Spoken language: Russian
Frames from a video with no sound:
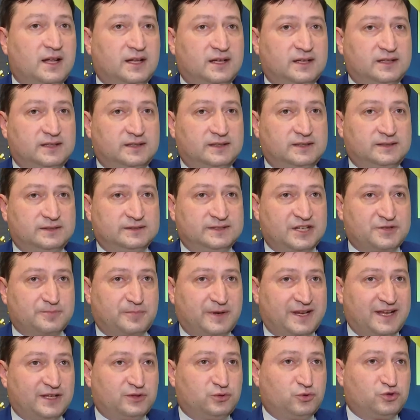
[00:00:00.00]
э, наш
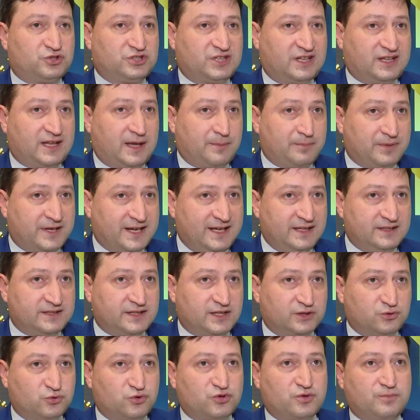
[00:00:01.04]
проект USL Upgrade,
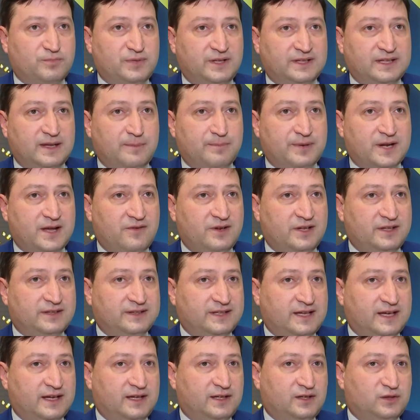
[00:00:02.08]
который был
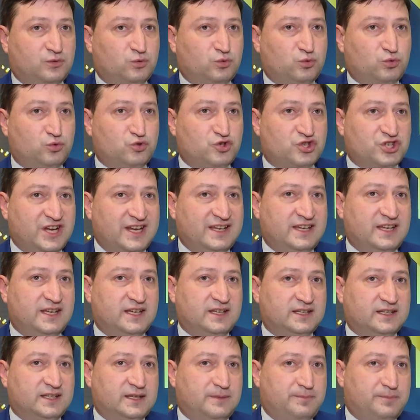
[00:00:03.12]
направлен на
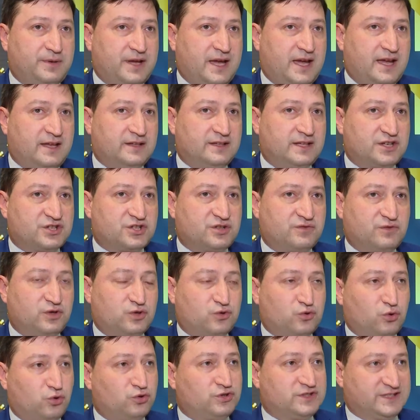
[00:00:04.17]
улучшение KPI нашего
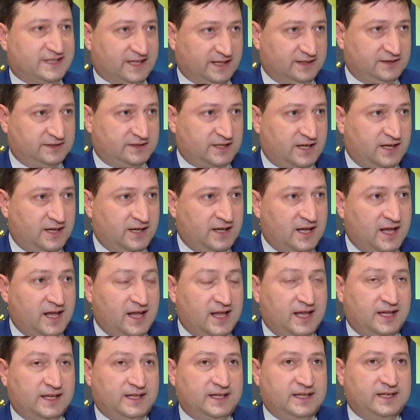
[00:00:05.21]
колл-центра
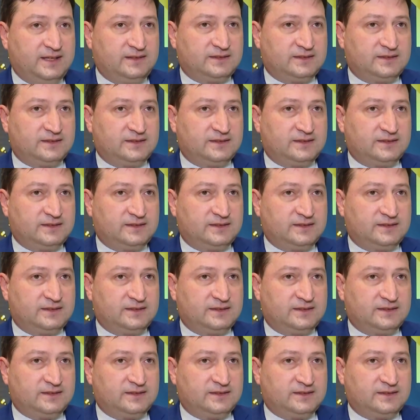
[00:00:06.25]
и